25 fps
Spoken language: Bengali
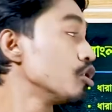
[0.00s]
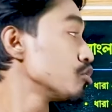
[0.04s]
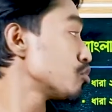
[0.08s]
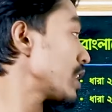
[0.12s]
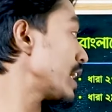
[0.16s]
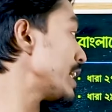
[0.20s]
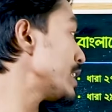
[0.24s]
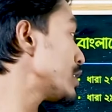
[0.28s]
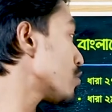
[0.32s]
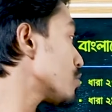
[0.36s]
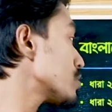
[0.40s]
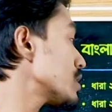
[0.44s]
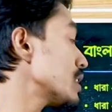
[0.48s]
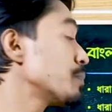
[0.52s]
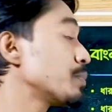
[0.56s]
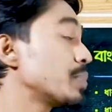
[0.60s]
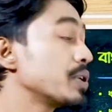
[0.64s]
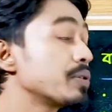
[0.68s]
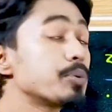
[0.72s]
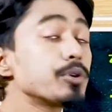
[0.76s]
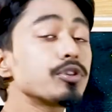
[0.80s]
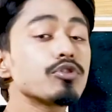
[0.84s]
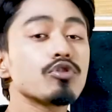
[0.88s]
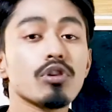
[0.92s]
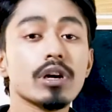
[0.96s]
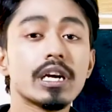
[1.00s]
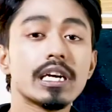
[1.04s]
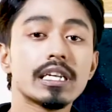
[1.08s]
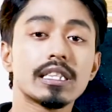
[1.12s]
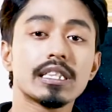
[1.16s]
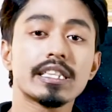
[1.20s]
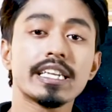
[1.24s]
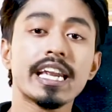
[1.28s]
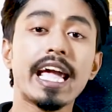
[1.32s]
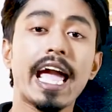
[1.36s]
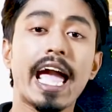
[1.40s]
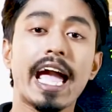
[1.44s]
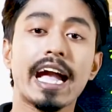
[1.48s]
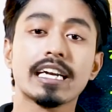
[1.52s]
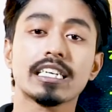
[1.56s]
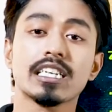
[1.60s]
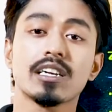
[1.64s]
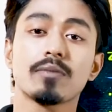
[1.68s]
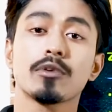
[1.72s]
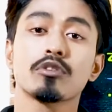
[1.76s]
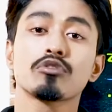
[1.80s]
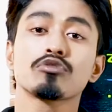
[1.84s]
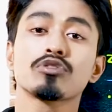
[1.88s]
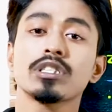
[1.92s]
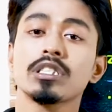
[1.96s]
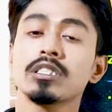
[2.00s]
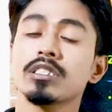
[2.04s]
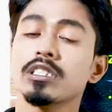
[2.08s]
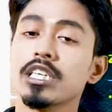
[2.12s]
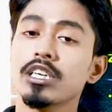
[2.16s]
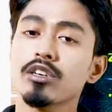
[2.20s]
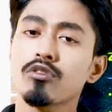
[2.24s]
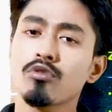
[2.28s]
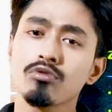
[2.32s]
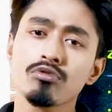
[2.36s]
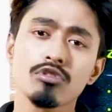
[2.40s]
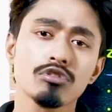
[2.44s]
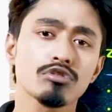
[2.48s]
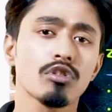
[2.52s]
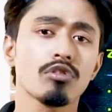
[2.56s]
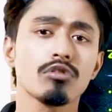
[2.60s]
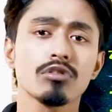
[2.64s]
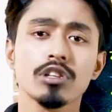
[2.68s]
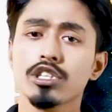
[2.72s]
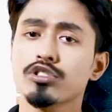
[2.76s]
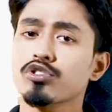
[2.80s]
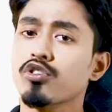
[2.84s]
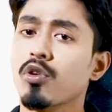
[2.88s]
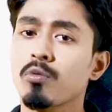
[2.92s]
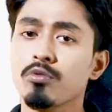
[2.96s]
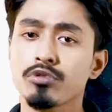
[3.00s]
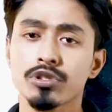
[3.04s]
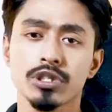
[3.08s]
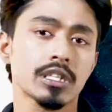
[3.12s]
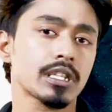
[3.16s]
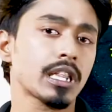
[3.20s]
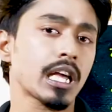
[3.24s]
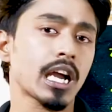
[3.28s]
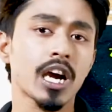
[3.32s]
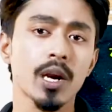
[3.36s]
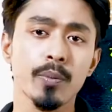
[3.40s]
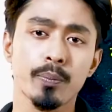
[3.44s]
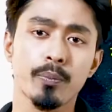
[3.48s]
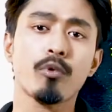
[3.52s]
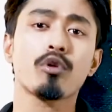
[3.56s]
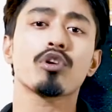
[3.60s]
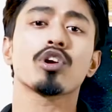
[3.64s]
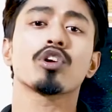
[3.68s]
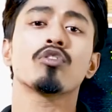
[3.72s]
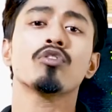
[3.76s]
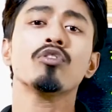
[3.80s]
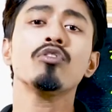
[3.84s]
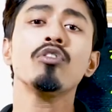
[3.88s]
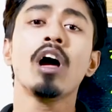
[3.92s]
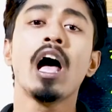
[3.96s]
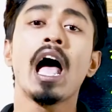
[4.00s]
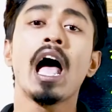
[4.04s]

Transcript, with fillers: তো এই ধরনের বিভিন্ন ক্ষেত্রে একটা মানুষের যে কোনো ধরনের সমস্যা থাকার পরেও